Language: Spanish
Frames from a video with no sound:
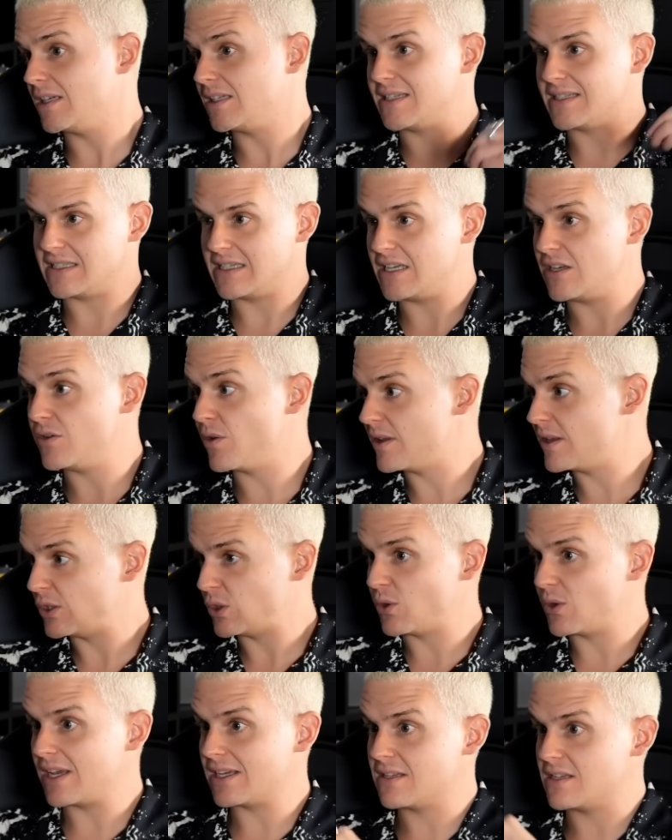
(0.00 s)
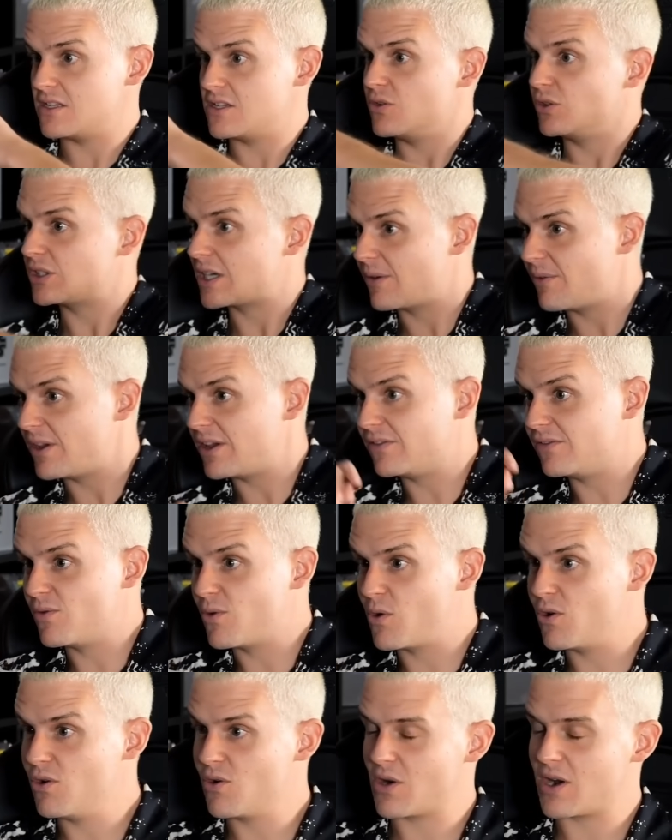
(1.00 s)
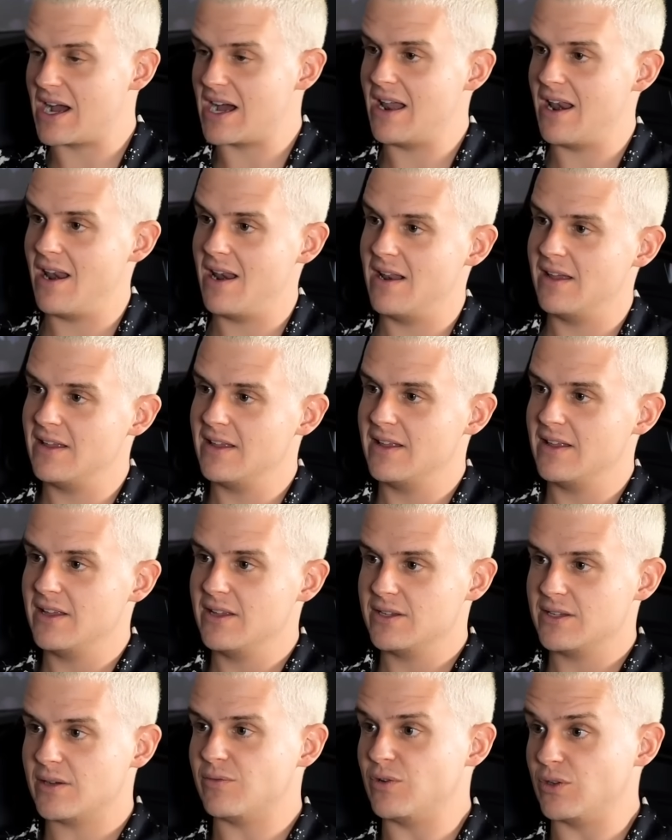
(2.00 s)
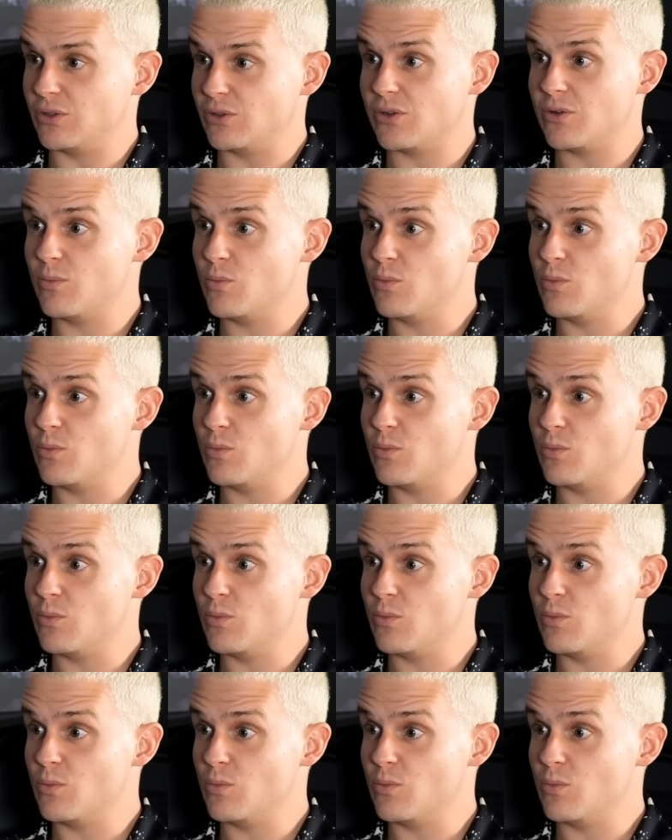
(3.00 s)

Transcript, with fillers: asesino de toque, asesino otra vez, luego el local fue todo